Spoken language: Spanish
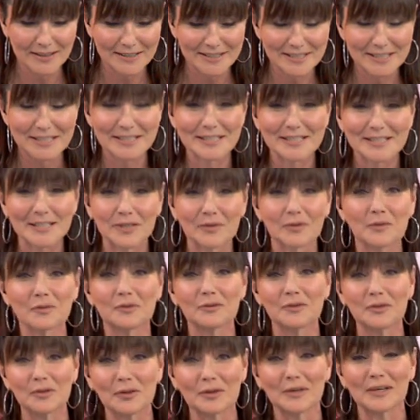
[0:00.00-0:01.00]
decir
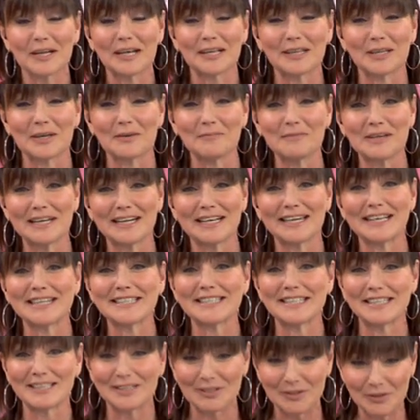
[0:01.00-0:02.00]
seductora, también en
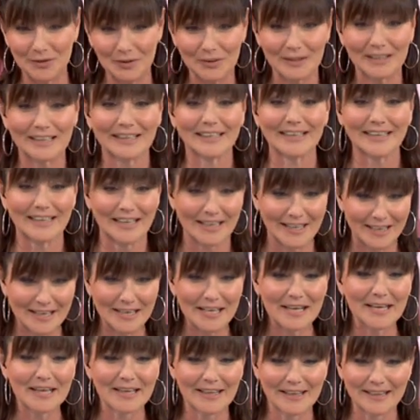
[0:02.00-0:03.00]
el sentido de que era,
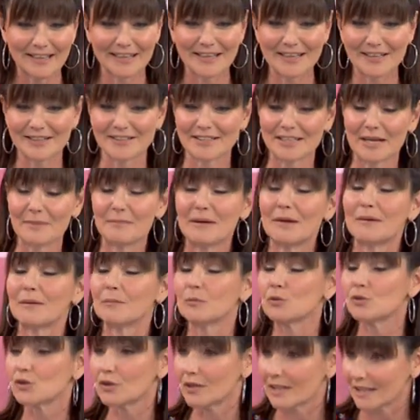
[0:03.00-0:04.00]
eh, llamaba
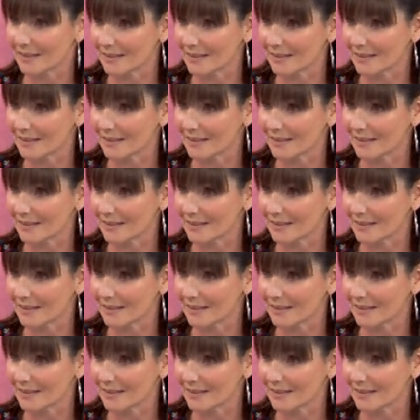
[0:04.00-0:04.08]
mucho la